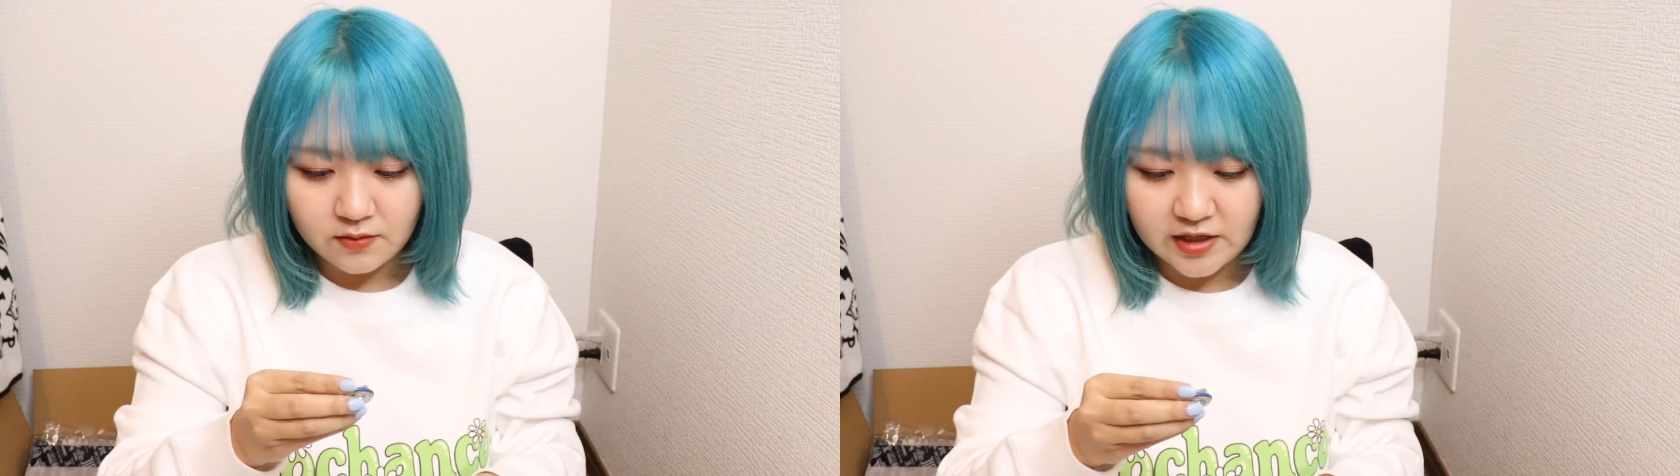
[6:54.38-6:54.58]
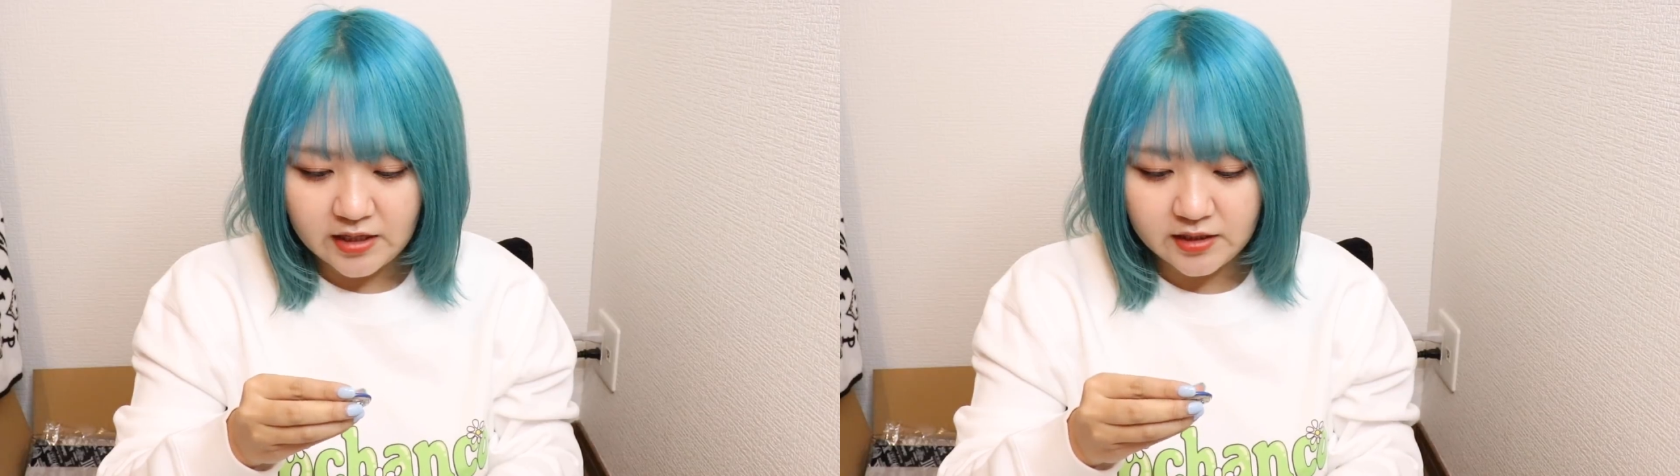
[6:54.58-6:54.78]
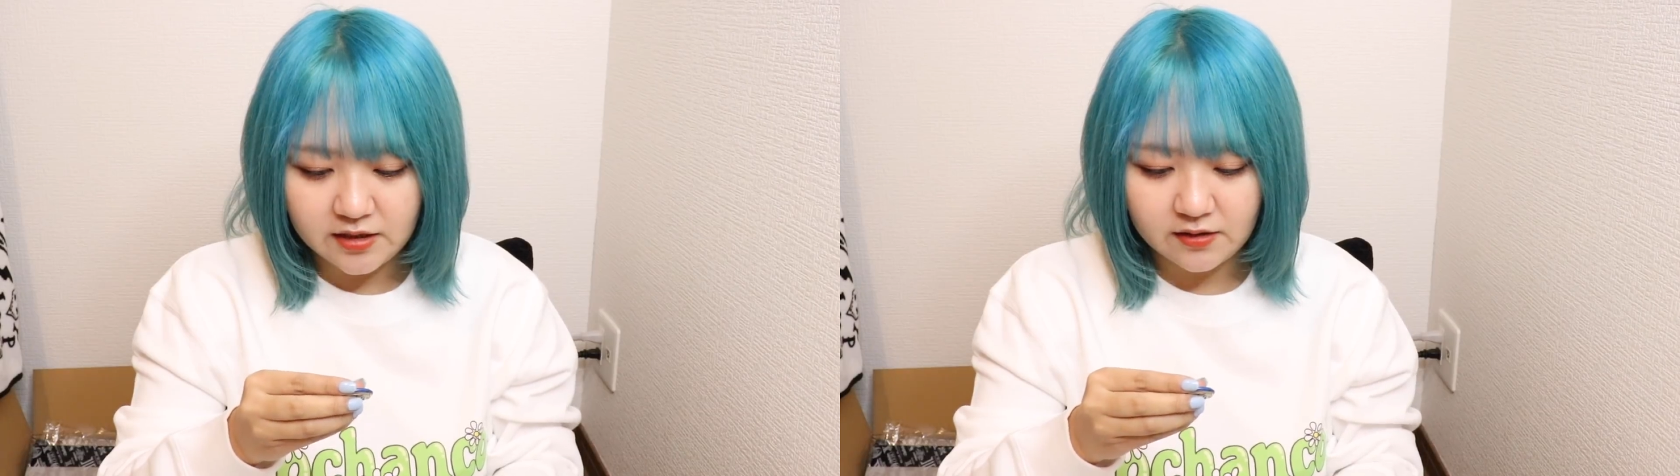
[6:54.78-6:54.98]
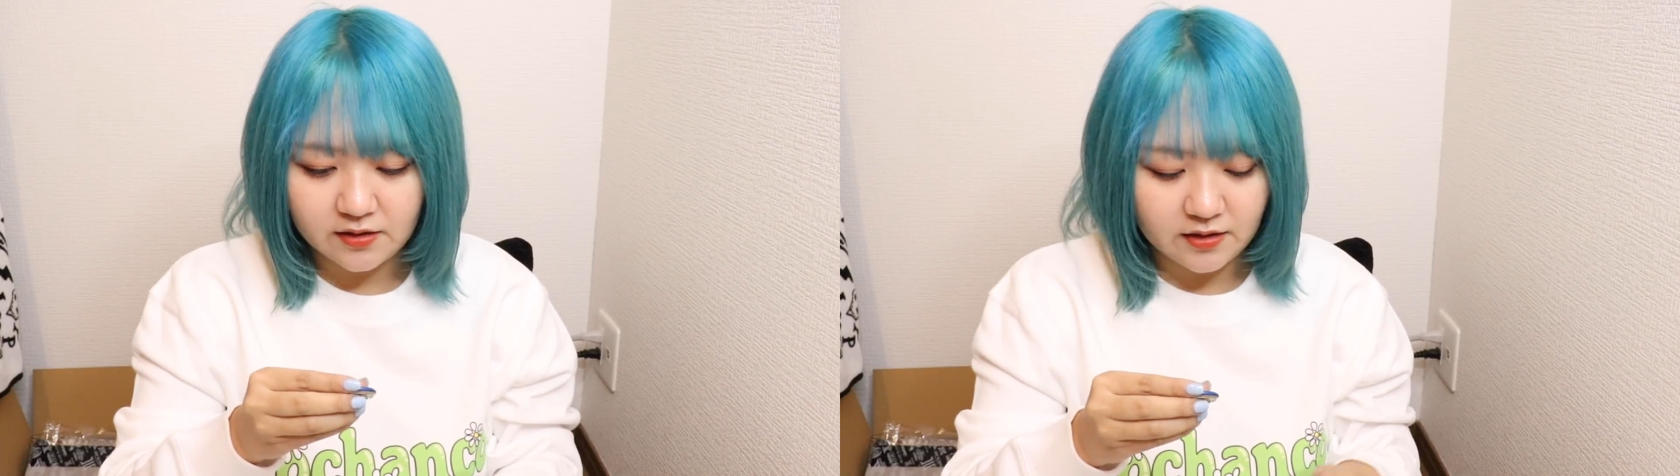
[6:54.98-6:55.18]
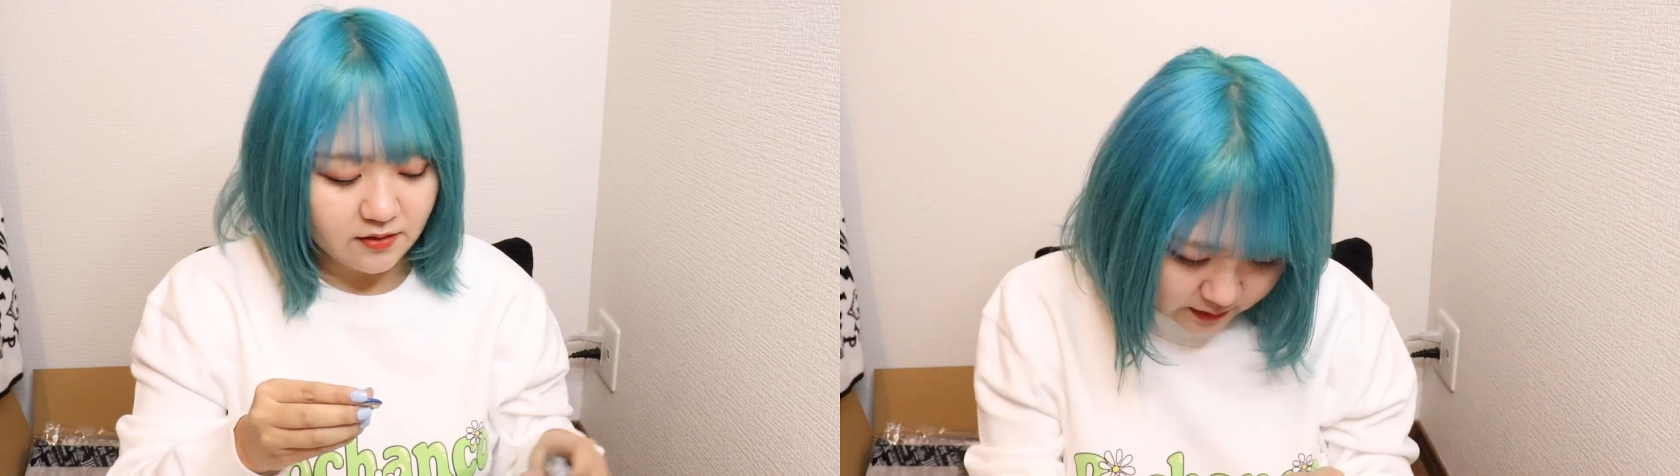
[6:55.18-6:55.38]
ケンちゃん
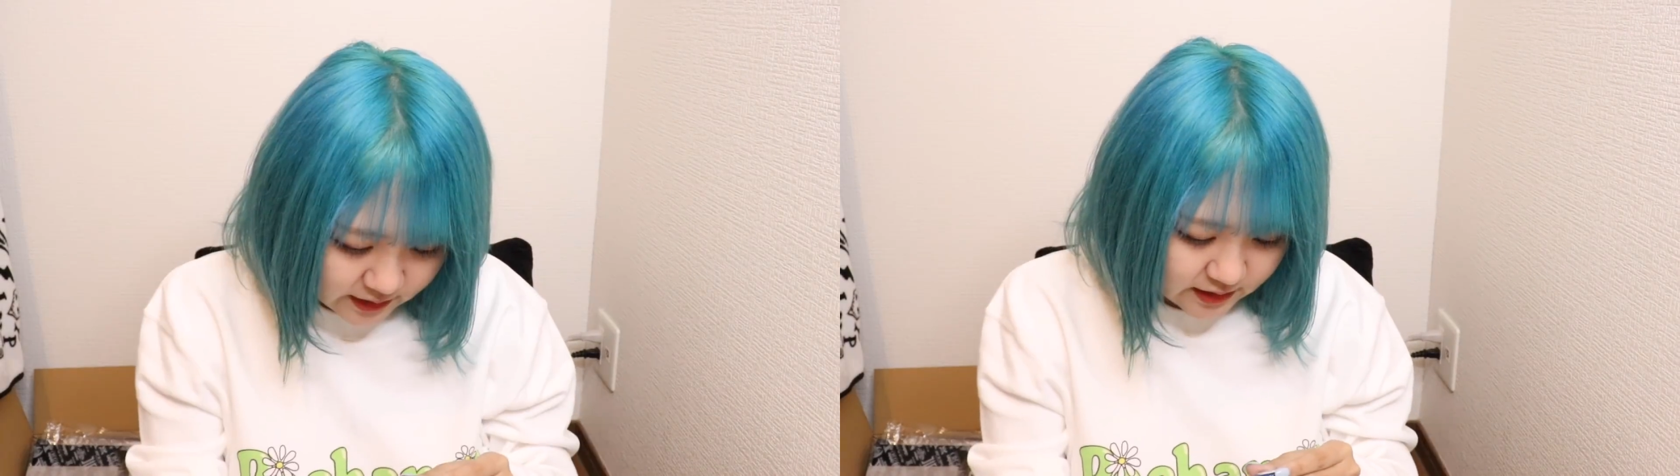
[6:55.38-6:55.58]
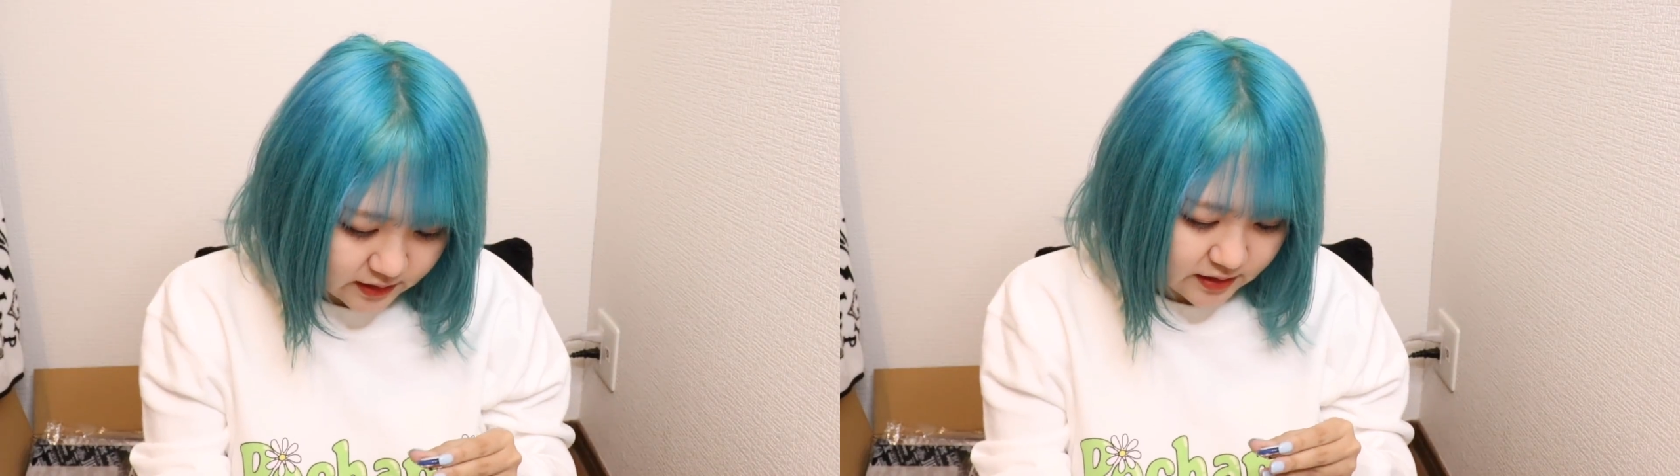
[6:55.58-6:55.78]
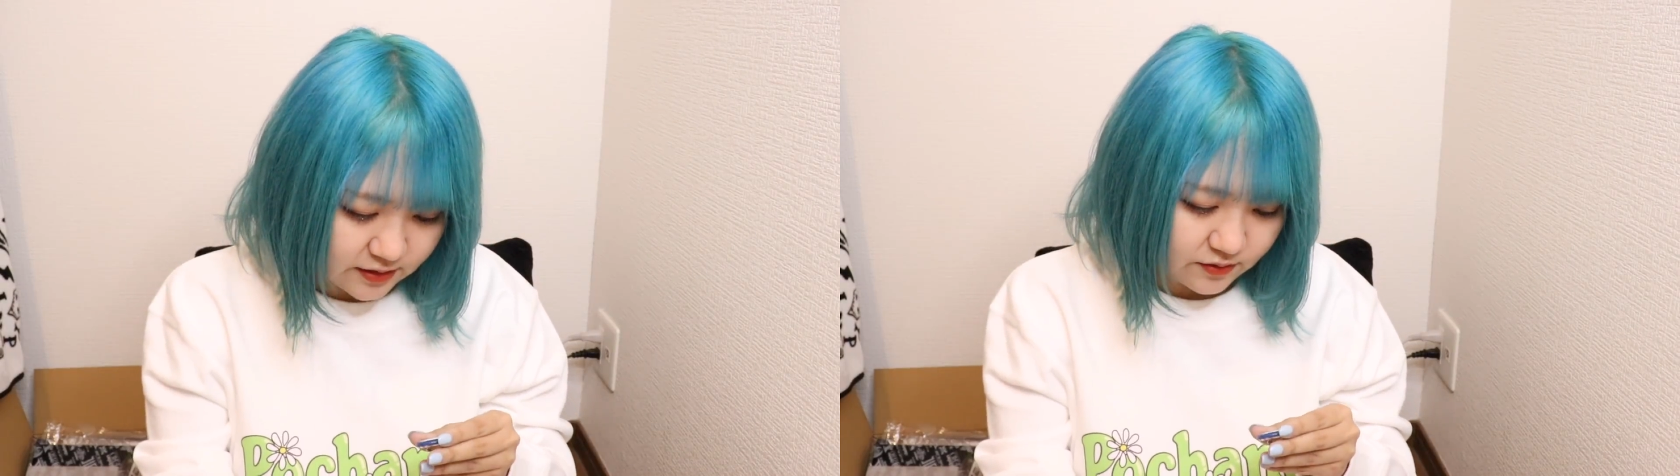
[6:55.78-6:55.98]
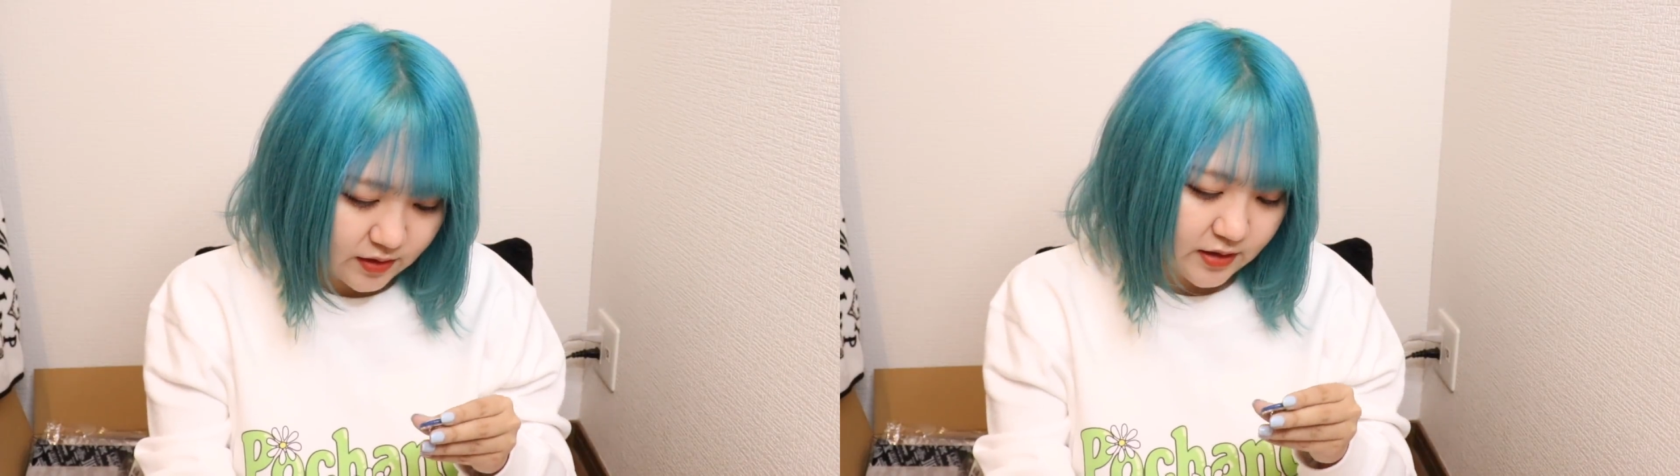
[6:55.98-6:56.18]
かな。ケンちゃんよな、